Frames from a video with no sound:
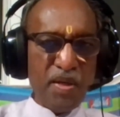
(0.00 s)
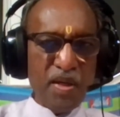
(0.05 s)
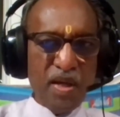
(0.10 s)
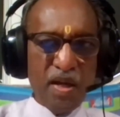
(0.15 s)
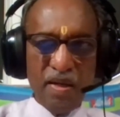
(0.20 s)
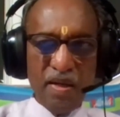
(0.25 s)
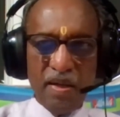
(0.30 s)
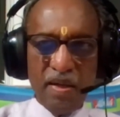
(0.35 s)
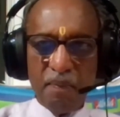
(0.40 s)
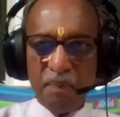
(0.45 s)

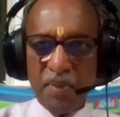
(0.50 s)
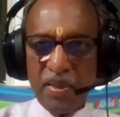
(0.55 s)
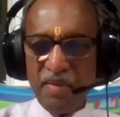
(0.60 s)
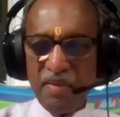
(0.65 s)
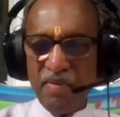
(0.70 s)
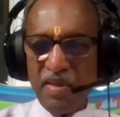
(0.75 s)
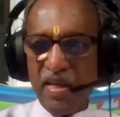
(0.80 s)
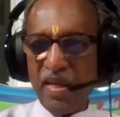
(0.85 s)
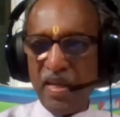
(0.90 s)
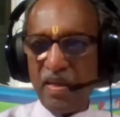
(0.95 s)
பின்னாலே
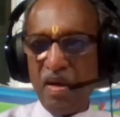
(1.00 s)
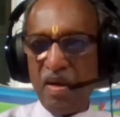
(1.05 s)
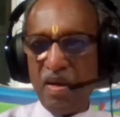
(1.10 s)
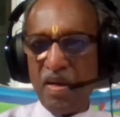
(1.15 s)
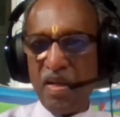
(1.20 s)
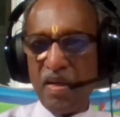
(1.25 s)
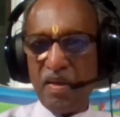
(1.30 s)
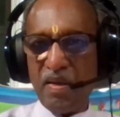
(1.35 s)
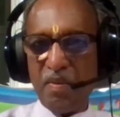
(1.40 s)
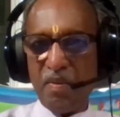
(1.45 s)
பதிவிலே
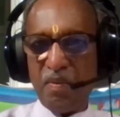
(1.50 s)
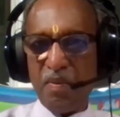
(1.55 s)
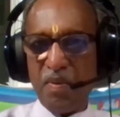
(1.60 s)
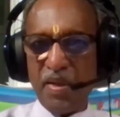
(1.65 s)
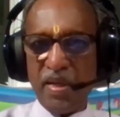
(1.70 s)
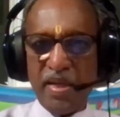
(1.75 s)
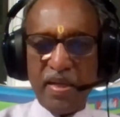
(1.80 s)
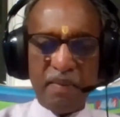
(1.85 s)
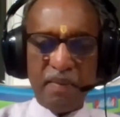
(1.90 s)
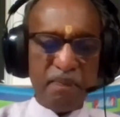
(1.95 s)
காண
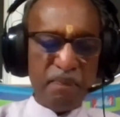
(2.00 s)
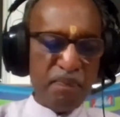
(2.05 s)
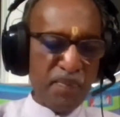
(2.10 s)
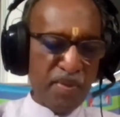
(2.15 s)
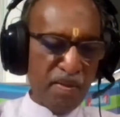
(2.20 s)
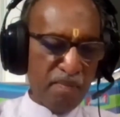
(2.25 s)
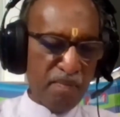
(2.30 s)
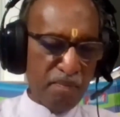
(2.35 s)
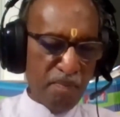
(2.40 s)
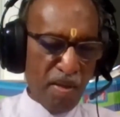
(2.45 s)
இருக்கக்கூடிய
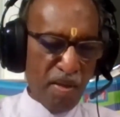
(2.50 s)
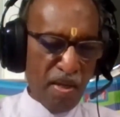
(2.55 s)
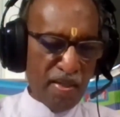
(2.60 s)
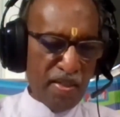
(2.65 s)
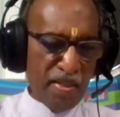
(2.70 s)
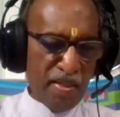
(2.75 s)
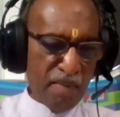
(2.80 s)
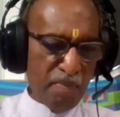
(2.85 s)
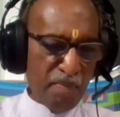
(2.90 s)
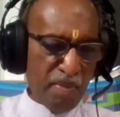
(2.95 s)

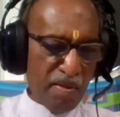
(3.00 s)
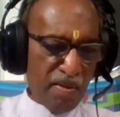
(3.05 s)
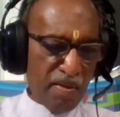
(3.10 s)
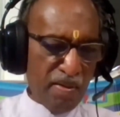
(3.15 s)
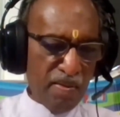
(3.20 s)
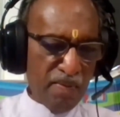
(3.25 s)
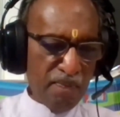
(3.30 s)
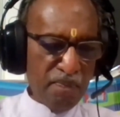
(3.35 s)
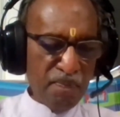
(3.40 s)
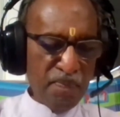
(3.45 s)
பாரதி
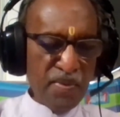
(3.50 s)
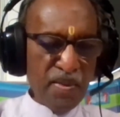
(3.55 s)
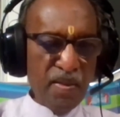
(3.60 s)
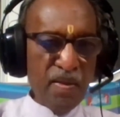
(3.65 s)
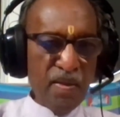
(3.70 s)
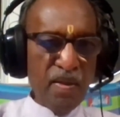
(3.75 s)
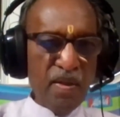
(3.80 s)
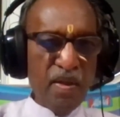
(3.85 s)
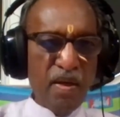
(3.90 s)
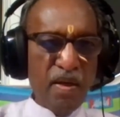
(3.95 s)
அன்பர்கள்
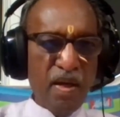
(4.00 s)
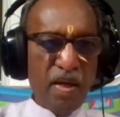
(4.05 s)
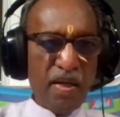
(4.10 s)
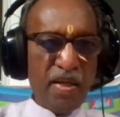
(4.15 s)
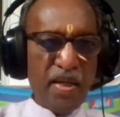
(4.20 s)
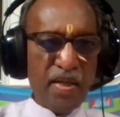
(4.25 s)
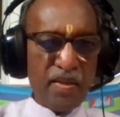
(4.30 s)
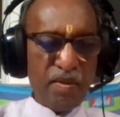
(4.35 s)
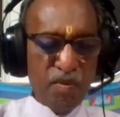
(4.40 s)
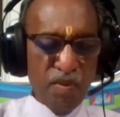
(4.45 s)

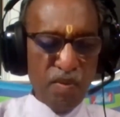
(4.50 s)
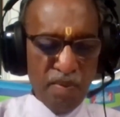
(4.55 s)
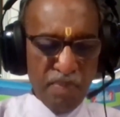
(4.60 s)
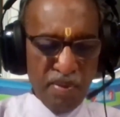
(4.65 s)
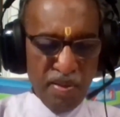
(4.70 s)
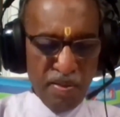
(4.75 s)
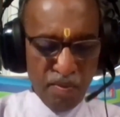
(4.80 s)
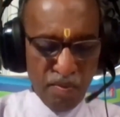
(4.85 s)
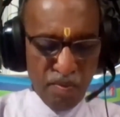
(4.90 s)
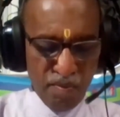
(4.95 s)
ஆகிய
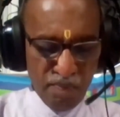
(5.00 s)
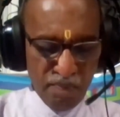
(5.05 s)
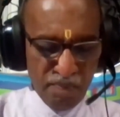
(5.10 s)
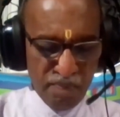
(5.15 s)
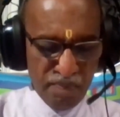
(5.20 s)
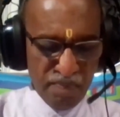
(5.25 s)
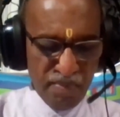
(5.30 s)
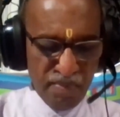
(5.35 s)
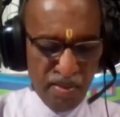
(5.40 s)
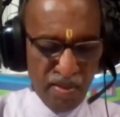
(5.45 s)
அத்துணை
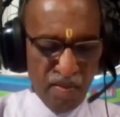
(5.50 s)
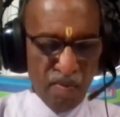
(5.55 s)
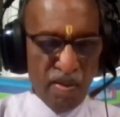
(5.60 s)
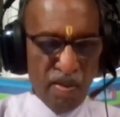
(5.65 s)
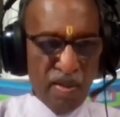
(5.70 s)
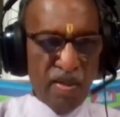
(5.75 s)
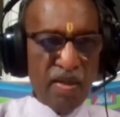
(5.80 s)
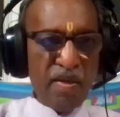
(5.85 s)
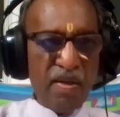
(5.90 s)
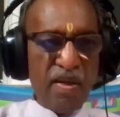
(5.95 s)
பேருக்கும்
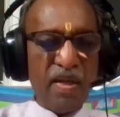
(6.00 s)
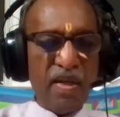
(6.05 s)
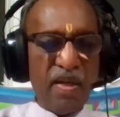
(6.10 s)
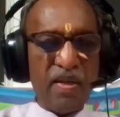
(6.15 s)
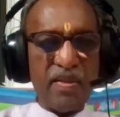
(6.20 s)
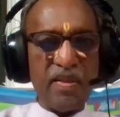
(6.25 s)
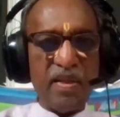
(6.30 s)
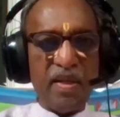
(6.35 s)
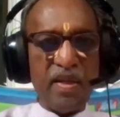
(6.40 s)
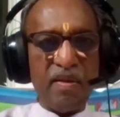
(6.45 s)
என்னுடைய நன்றி
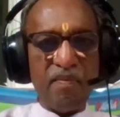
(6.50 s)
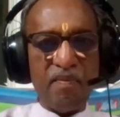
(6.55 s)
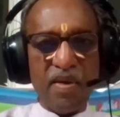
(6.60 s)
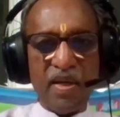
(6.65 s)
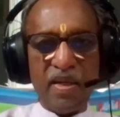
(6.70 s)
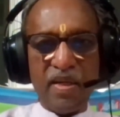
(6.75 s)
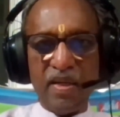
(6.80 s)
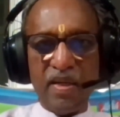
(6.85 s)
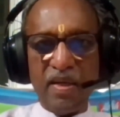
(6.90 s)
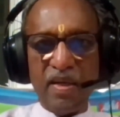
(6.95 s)
கலந்த
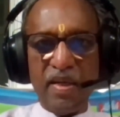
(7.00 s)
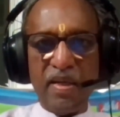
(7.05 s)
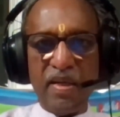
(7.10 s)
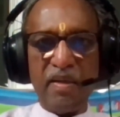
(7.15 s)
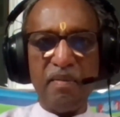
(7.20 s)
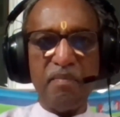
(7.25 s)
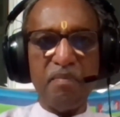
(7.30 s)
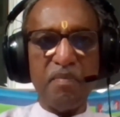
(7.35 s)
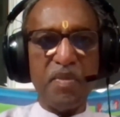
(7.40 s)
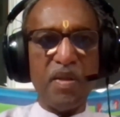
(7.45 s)

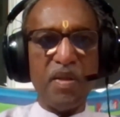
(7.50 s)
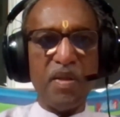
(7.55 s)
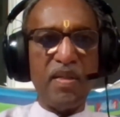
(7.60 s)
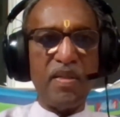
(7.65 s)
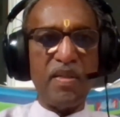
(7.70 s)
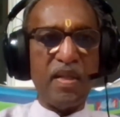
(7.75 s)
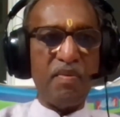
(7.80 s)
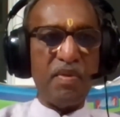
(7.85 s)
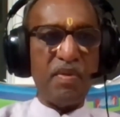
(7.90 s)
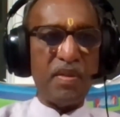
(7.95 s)
வணக்கங்களை
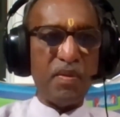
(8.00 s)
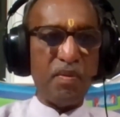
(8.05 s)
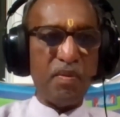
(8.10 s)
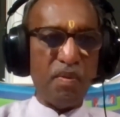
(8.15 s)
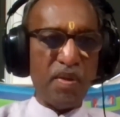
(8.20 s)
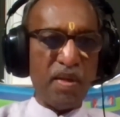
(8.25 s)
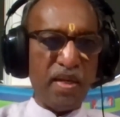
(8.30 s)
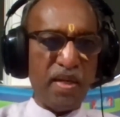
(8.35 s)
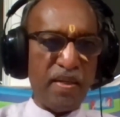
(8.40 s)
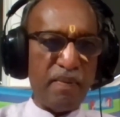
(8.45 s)
முதலில்
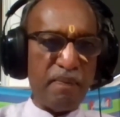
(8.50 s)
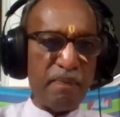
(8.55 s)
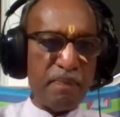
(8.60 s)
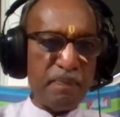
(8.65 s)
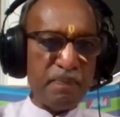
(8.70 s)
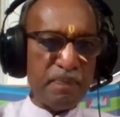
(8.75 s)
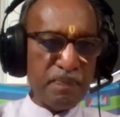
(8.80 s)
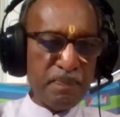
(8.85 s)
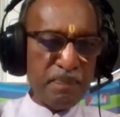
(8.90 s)
தெரிவித்துக் கொள்கிறேன்